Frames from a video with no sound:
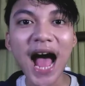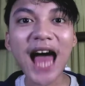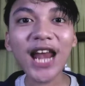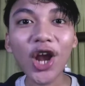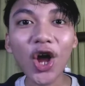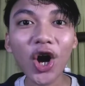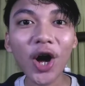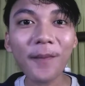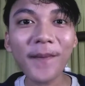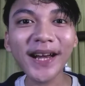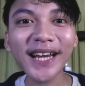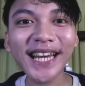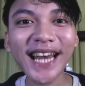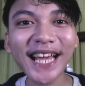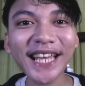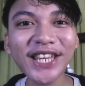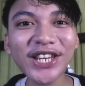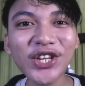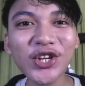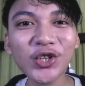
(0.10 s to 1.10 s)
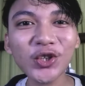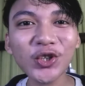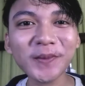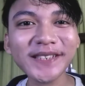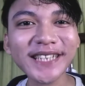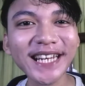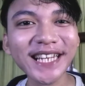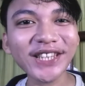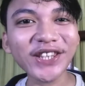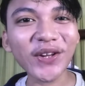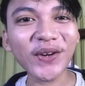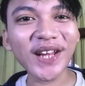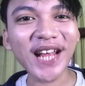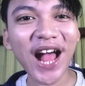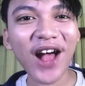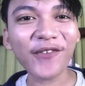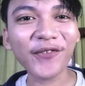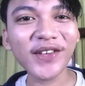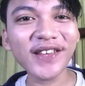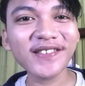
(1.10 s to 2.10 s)
Halo, kembali lagi di YouTube channel Torik
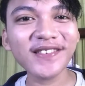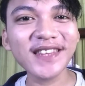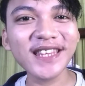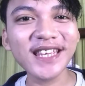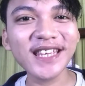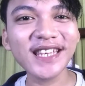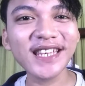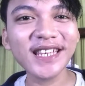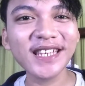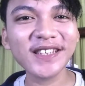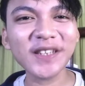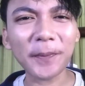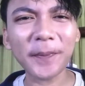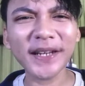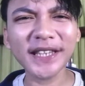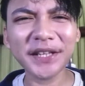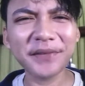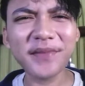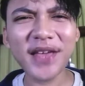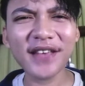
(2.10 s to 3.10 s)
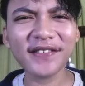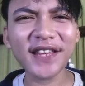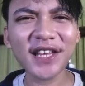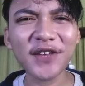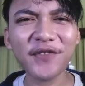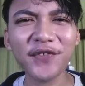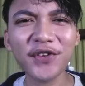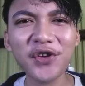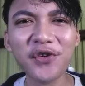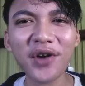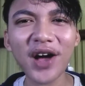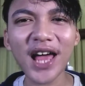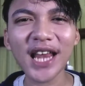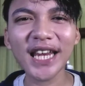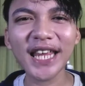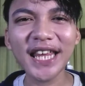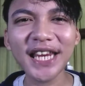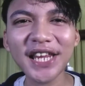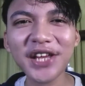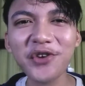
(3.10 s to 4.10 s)
Hafiz. Di seperti biasa di video
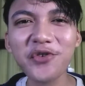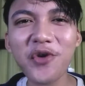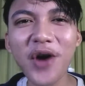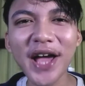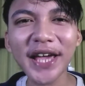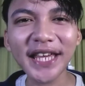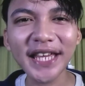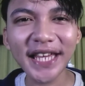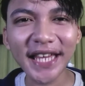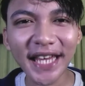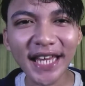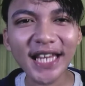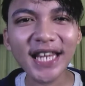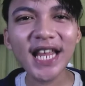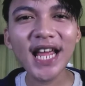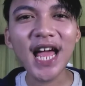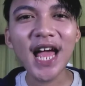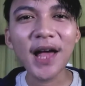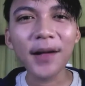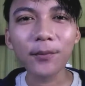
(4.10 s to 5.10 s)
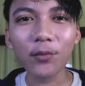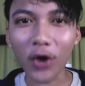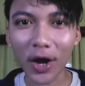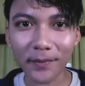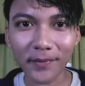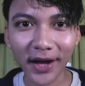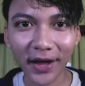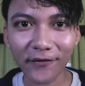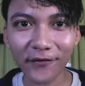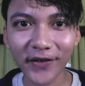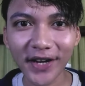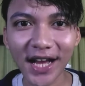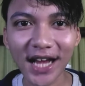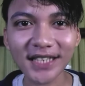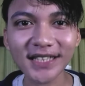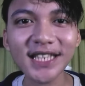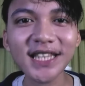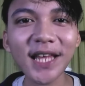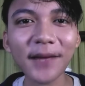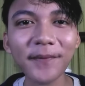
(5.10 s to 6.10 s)
kali ini gue ingin bukan meng
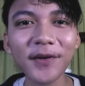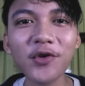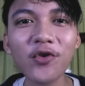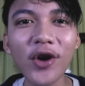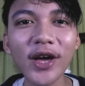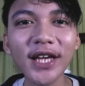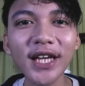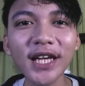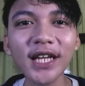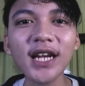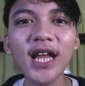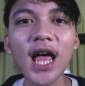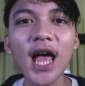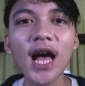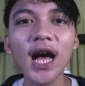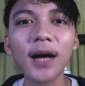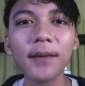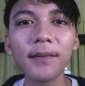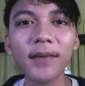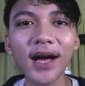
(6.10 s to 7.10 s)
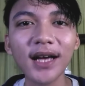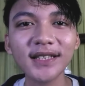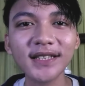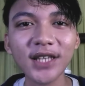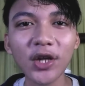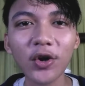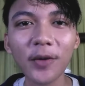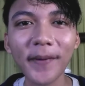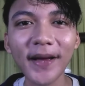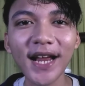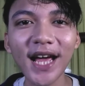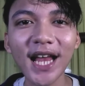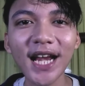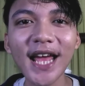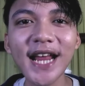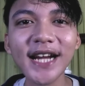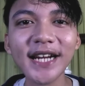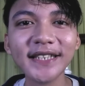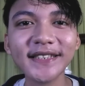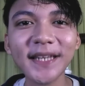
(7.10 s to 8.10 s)
reaction tapi gue ingin mengasih tahu kepada
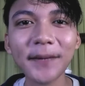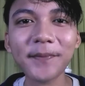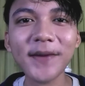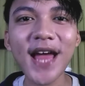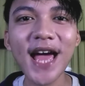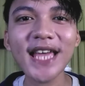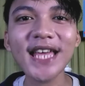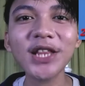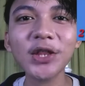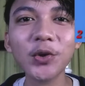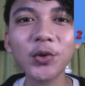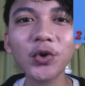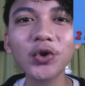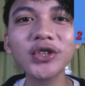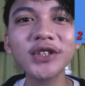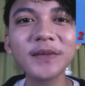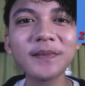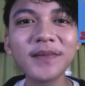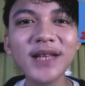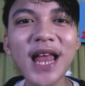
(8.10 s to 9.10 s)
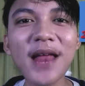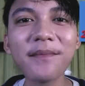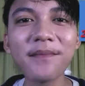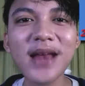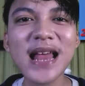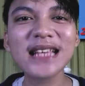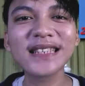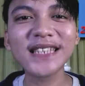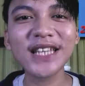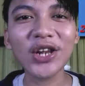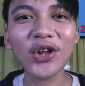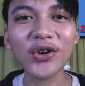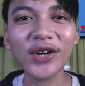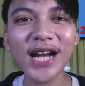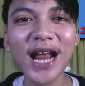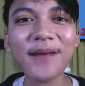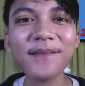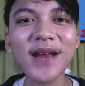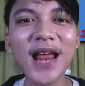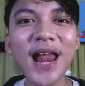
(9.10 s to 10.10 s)
kalian resep diet turun 19 kg
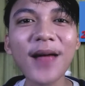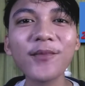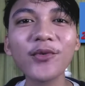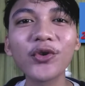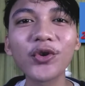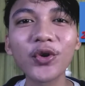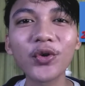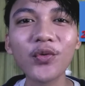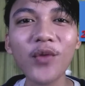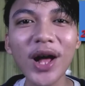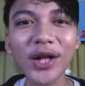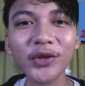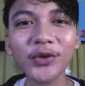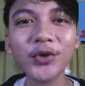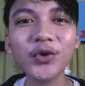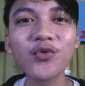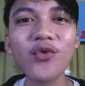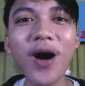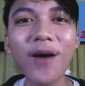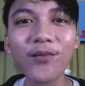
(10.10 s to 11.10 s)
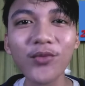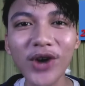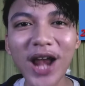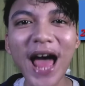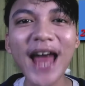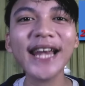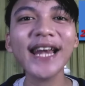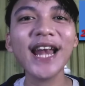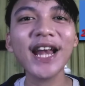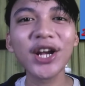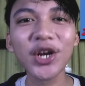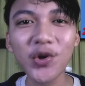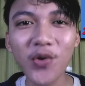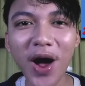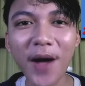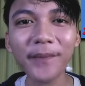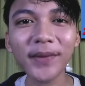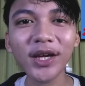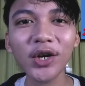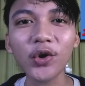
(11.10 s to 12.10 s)
dalam kurun waktu 2 bulan, 2
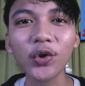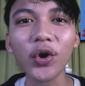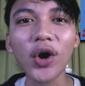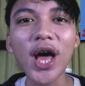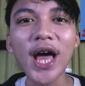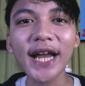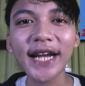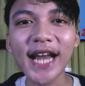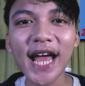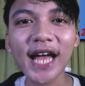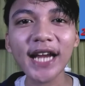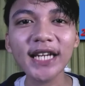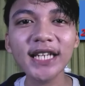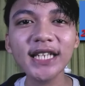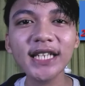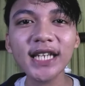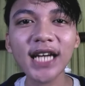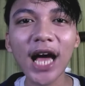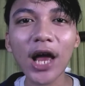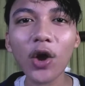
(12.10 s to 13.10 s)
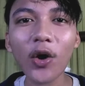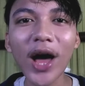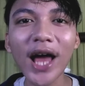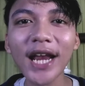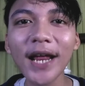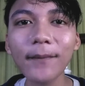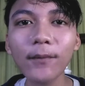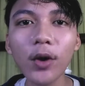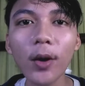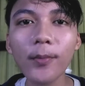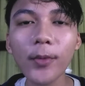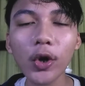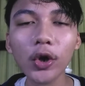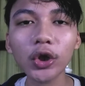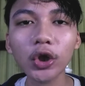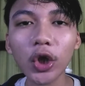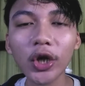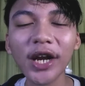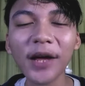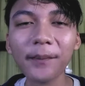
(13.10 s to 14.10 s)
minggu. Nah, di kalau kalian belum
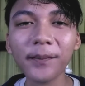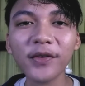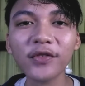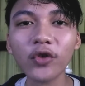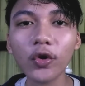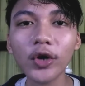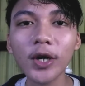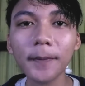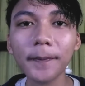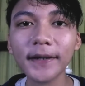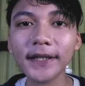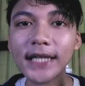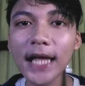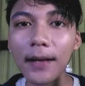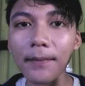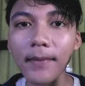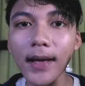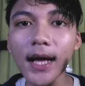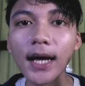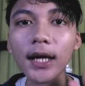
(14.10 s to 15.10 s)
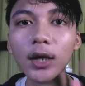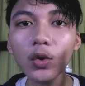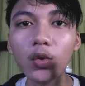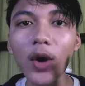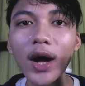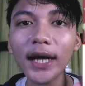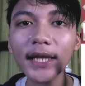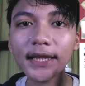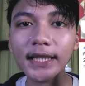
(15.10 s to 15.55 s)
nonton episode pertama, kedua,